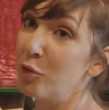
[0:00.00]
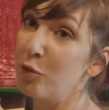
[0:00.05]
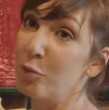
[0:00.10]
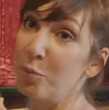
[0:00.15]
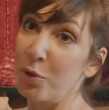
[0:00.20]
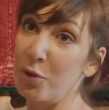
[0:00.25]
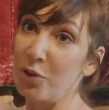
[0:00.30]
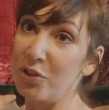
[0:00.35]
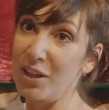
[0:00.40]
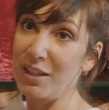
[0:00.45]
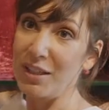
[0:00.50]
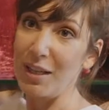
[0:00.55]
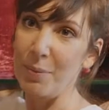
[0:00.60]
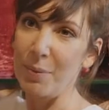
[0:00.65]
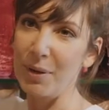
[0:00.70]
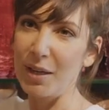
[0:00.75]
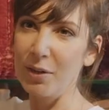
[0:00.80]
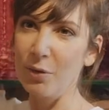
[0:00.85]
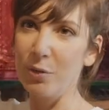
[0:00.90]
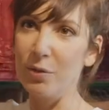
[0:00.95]
tu te projettes.
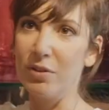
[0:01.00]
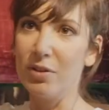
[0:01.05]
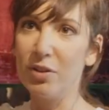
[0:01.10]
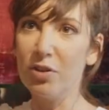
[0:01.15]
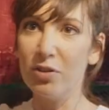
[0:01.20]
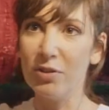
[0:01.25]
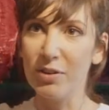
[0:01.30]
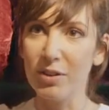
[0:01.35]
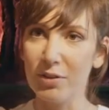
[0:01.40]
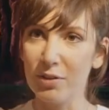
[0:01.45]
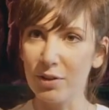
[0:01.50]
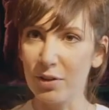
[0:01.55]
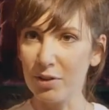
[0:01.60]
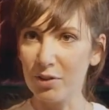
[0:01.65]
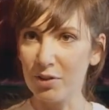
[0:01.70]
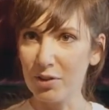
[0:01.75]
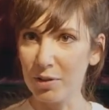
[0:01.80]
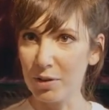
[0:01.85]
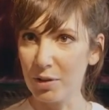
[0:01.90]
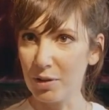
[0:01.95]
Après, tu te dis, je vais,
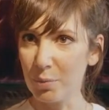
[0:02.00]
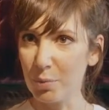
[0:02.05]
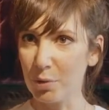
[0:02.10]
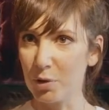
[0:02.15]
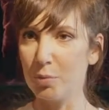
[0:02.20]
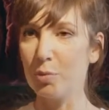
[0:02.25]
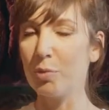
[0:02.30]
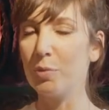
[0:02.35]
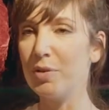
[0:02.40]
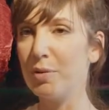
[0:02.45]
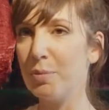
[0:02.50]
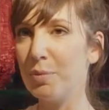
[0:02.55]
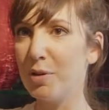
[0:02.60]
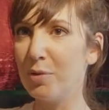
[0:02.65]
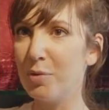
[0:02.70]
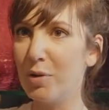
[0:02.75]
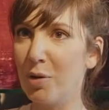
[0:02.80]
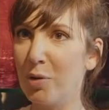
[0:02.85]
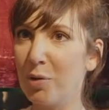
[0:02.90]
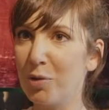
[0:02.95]
je vais prendre mon petit
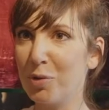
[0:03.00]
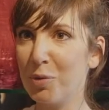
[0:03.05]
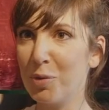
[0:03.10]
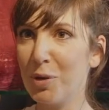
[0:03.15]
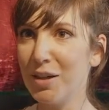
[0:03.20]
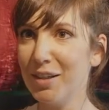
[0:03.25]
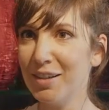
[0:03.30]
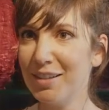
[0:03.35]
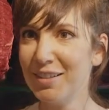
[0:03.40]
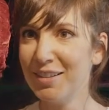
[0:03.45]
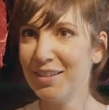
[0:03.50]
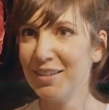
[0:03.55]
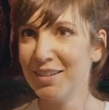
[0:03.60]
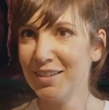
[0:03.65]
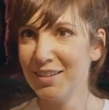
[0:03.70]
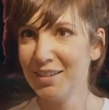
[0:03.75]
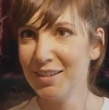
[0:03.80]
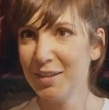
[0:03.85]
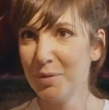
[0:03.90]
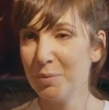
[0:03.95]
peignoir en soie,
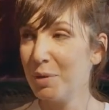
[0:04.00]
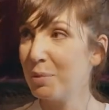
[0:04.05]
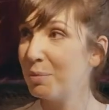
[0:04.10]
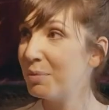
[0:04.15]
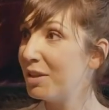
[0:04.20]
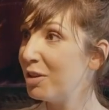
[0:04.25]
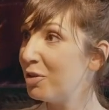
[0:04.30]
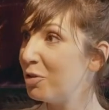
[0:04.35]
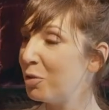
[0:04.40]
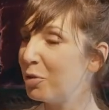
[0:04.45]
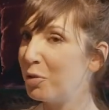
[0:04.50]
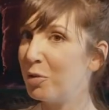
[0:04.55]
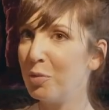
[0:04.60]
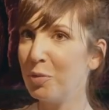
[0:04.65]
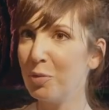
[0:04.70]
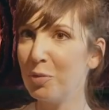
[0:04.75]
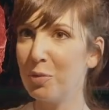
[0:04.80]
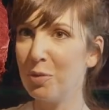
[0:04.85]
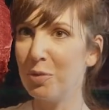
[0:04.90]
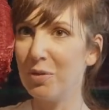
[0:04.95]
mes petits
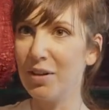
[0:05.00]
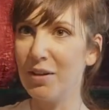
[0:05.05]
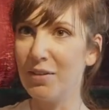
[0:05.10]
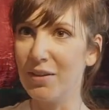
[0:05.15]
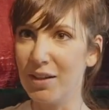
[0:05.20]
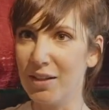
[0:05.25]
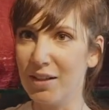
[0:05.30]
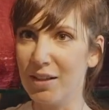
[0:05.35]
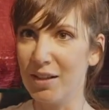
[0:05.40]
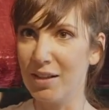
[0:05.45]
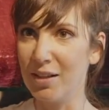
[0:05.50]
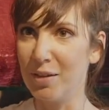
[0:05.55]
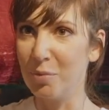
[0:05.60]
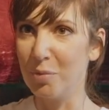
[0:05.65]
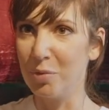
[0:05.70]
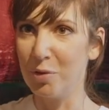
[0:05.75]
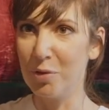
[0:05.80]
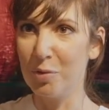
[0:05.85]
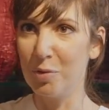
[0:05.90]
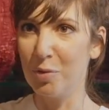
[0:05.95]
chaussons, tu sais, avec des
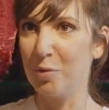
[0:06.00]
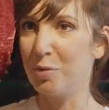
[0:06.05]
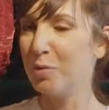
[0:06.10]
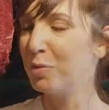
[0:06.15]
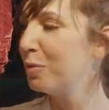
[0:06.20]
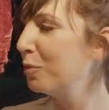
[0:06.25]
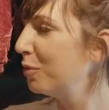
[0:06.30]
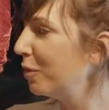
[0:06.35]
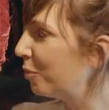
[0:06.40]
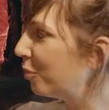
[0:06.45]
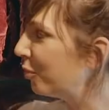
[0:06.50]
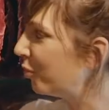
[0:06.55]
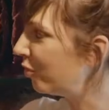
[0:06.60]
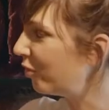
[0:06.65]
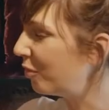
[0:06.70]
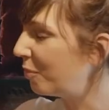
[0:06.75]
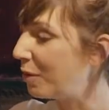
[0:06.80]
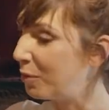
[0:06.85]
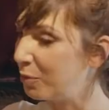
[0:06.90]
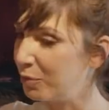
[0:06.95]
plumes au bout, et puis je
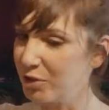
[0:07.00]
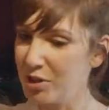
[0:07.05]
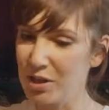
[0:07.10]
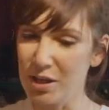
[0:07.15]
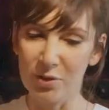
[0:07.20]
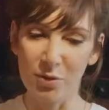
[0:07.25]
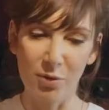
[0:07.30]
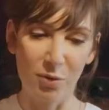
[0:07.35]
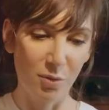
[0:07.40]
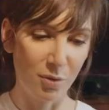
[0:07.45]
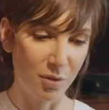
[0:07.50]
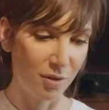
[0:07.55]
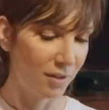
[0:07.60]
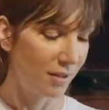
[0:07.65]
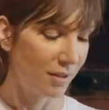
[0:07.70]
vais m'allonger là-dessus.